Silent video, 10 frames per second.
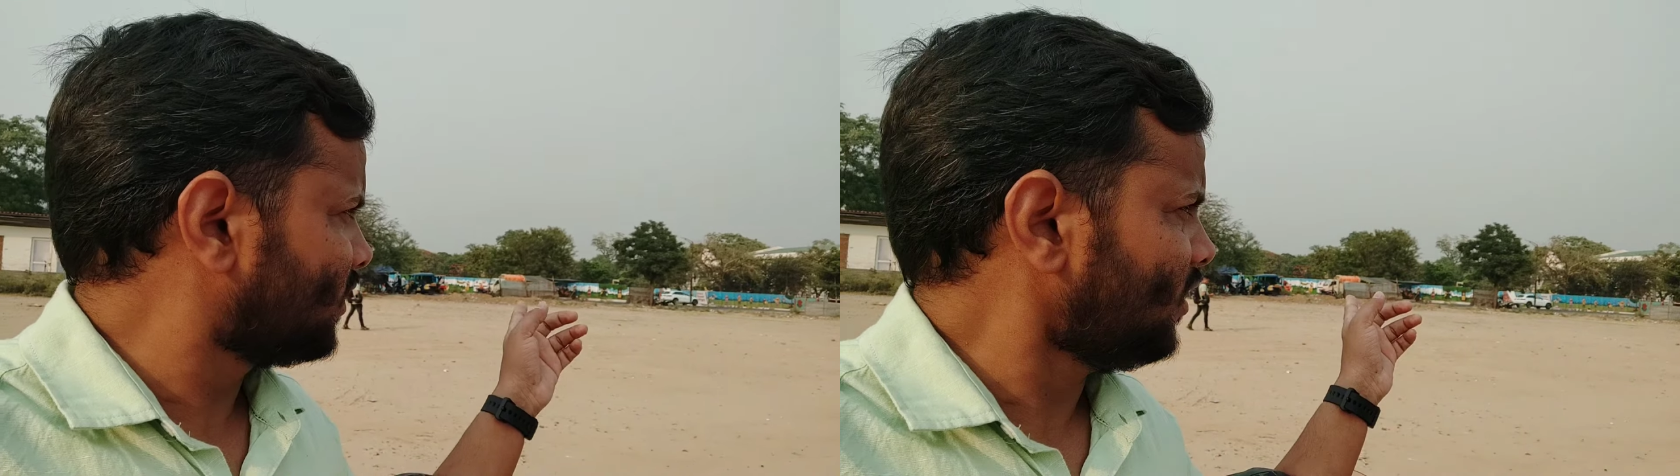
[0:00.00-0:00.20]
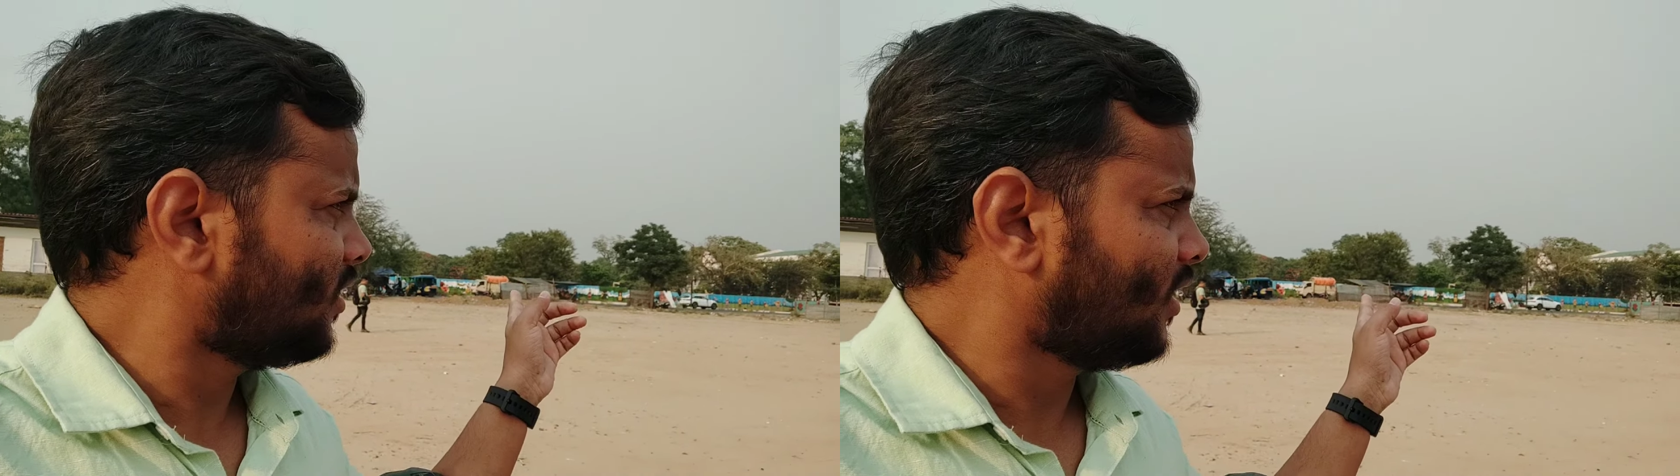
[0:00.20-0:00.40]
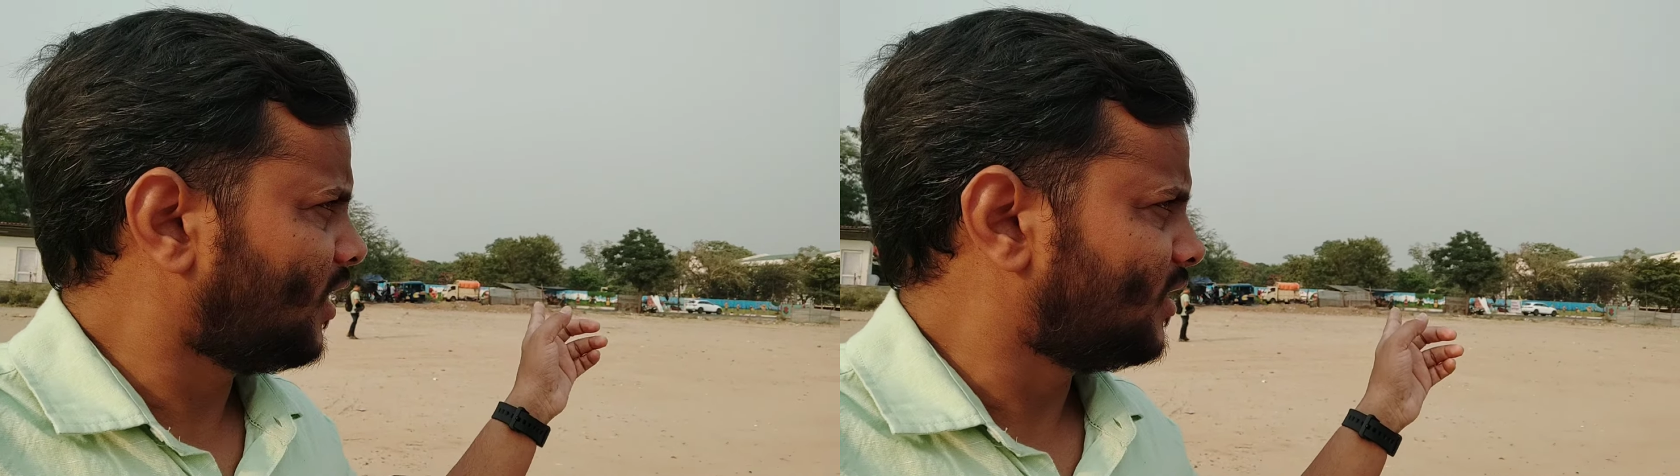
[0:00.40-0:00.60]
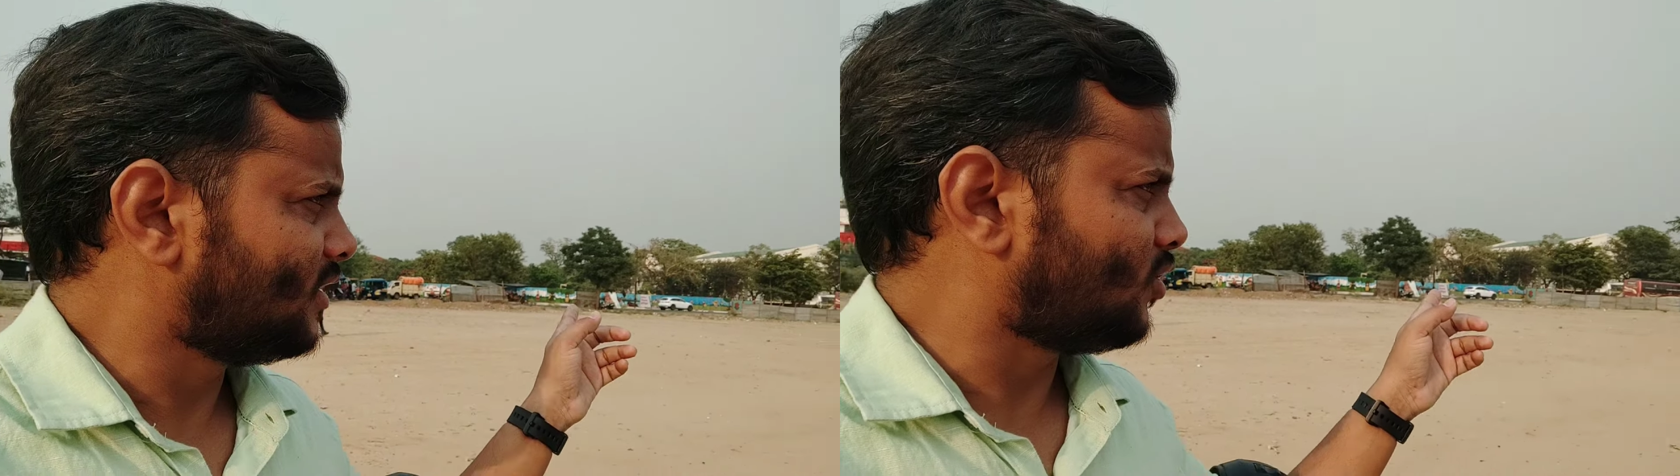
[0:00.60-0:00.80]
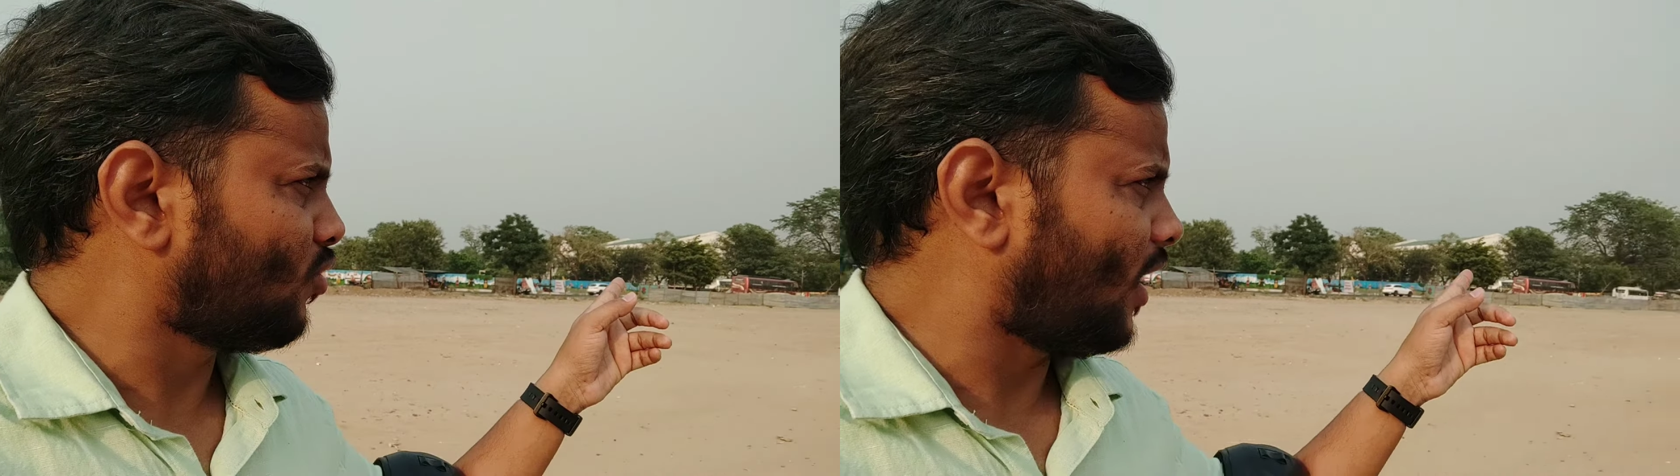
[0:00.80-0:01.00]
है ये
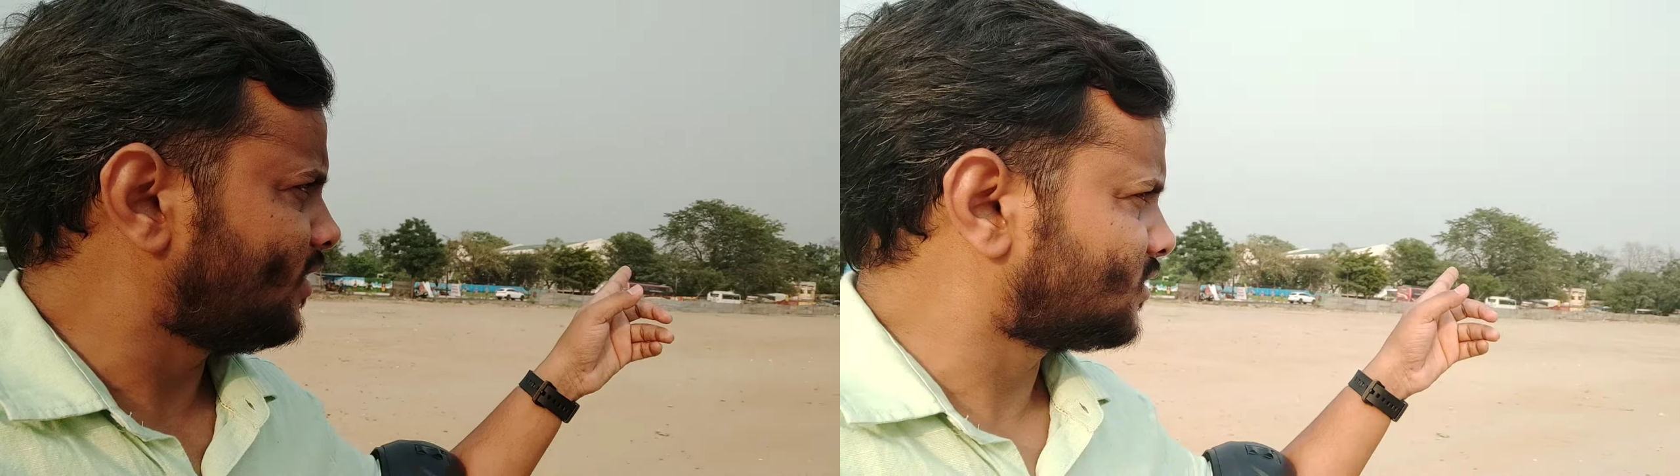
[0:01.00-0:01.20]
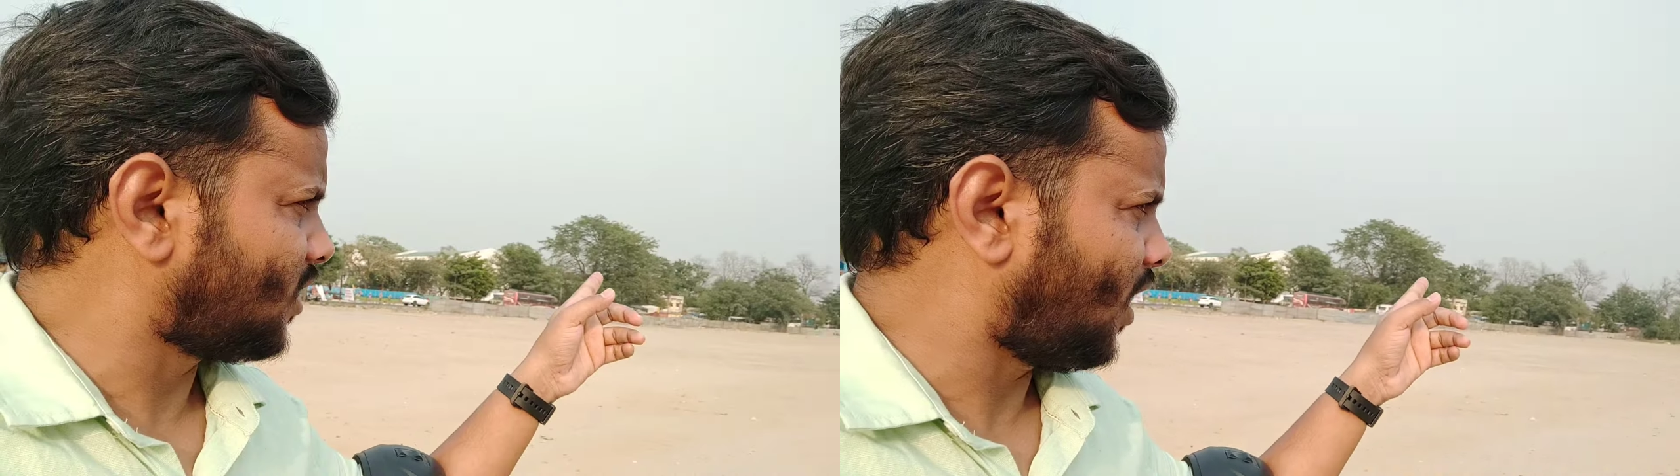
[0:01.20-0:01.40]
ये देखो हाईवे